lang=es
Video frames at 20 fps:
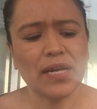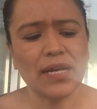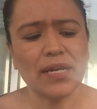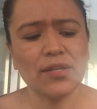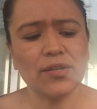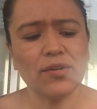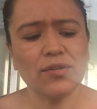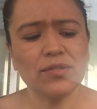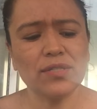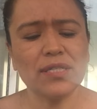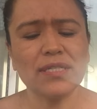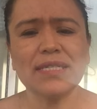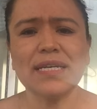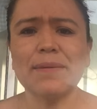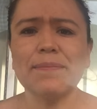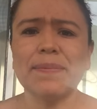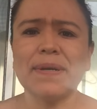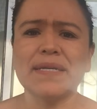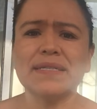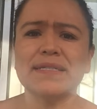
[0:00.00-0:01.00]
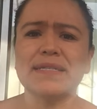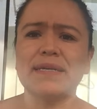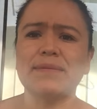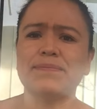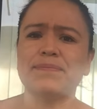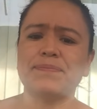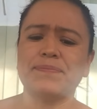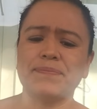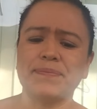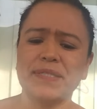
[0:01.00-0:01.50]
Entonces, ¿qué pasa?
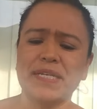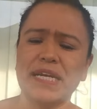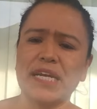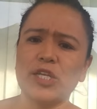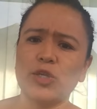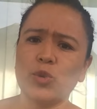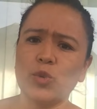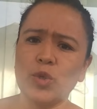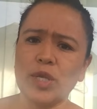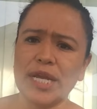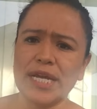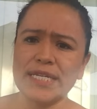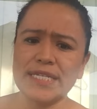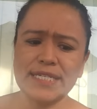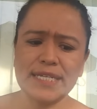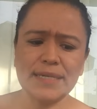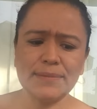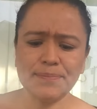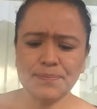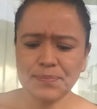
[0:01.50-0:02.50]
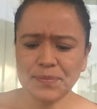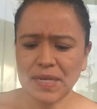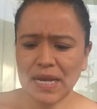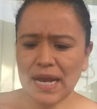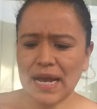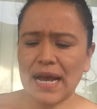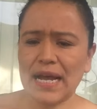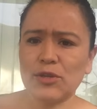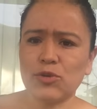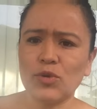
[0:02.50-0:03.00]
Que tu leche,
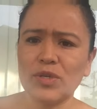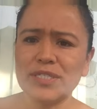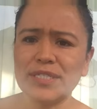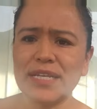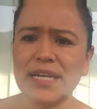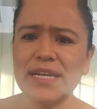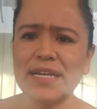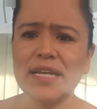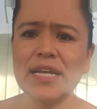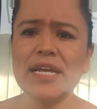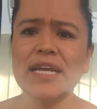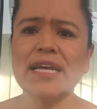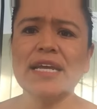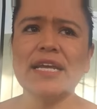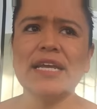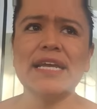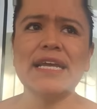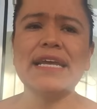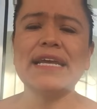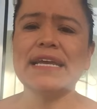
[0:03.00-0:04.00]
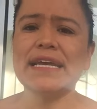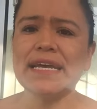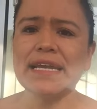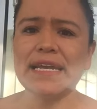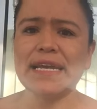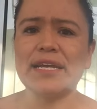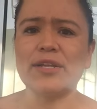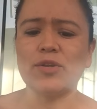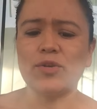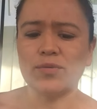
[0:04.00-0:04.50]
al tú estar
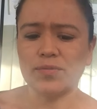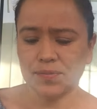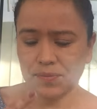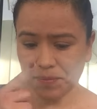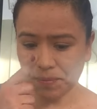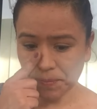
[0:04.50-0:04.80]
ingiriendo